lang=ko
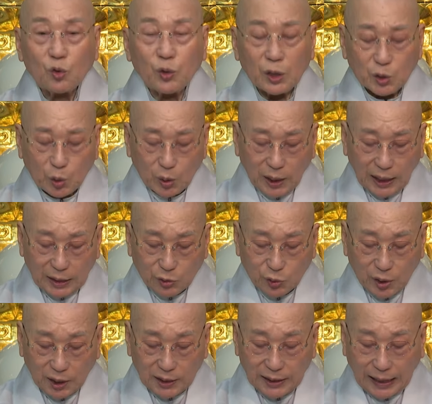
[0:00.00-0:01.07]
후에 조나라
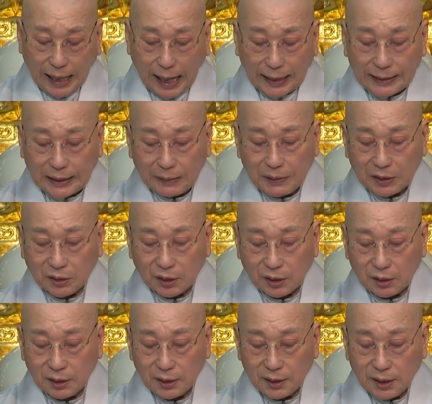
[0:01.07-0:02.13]
수다가 된
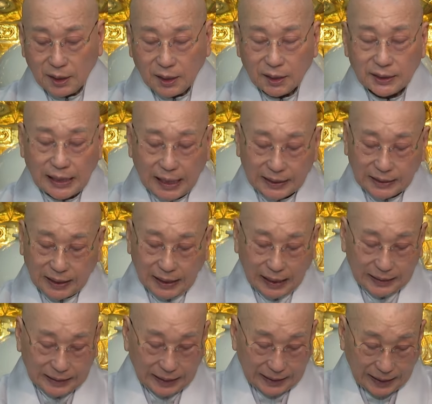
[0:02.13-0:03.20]
한담에서 장사를
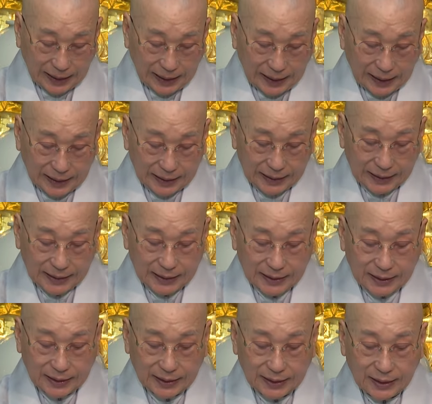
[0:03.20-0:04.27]
할 때인데
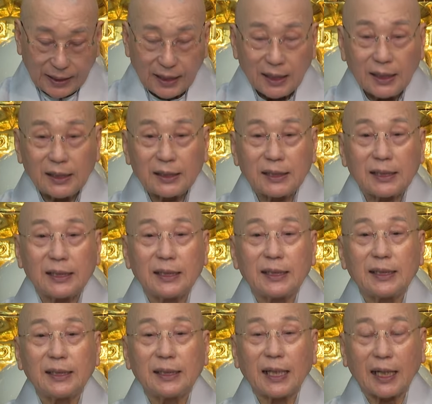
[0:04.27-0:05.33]

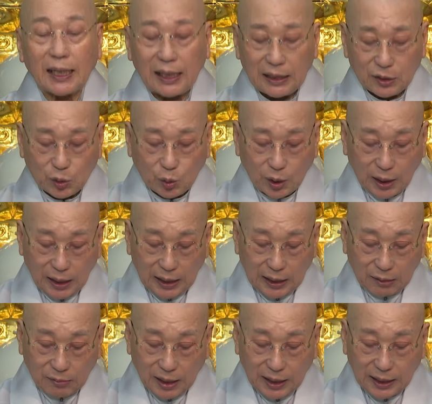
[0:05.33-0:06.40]
진날의
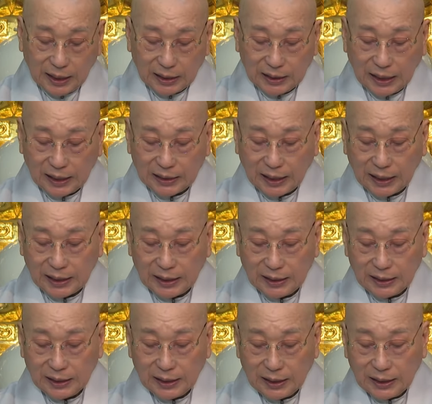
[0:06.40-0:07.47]
소양왕의
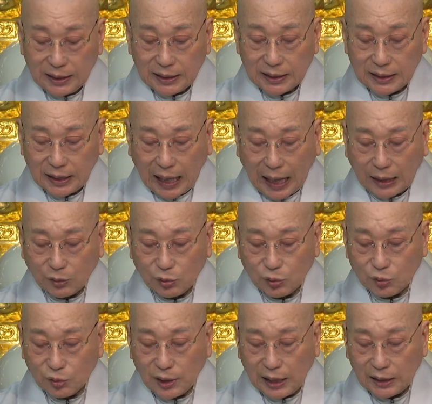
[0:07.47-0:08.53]
태자인 예,
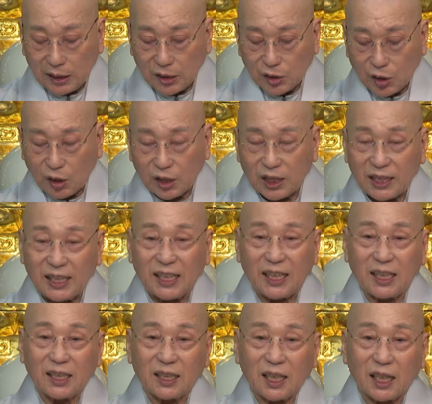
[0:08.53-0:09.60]
안국군의 아들
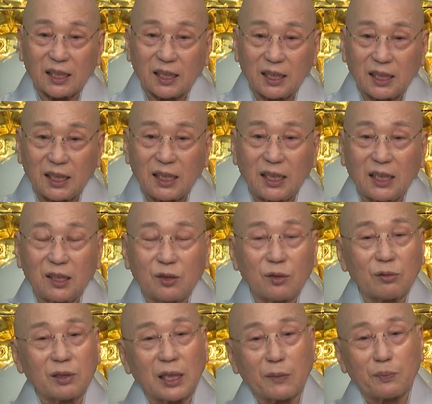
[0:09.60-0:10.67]
영이인 그래 이제
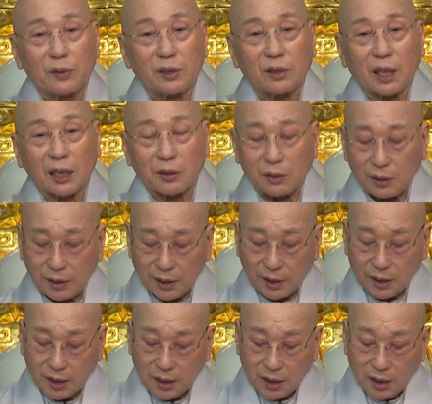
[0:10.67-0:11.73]
이인으로 그냥 불리더라고
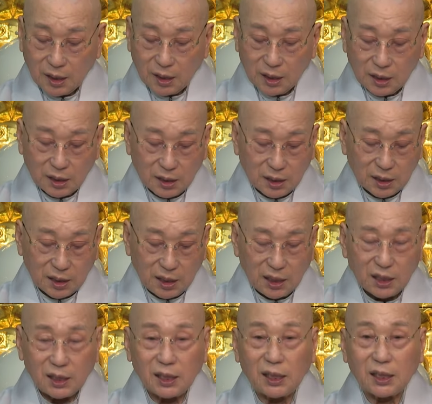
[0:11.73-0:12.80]
어,
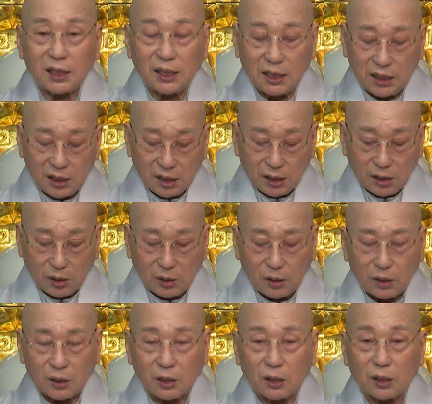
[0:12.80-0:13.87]
이인이 인질로
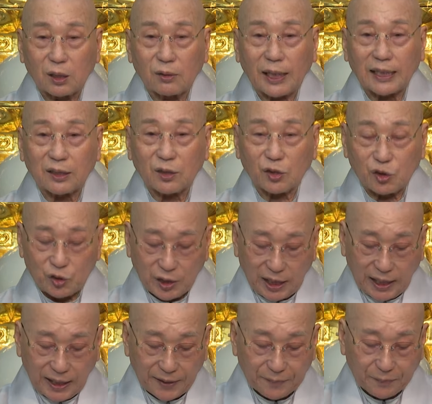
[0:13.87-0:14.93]
어, 와 있던
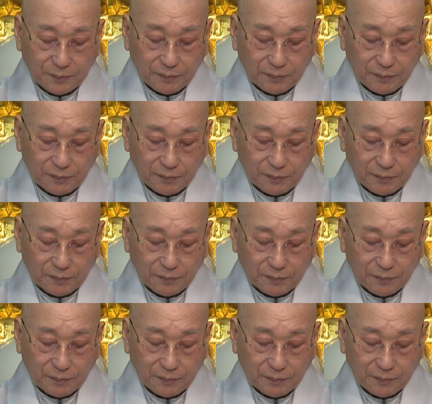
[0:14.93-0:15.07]
중에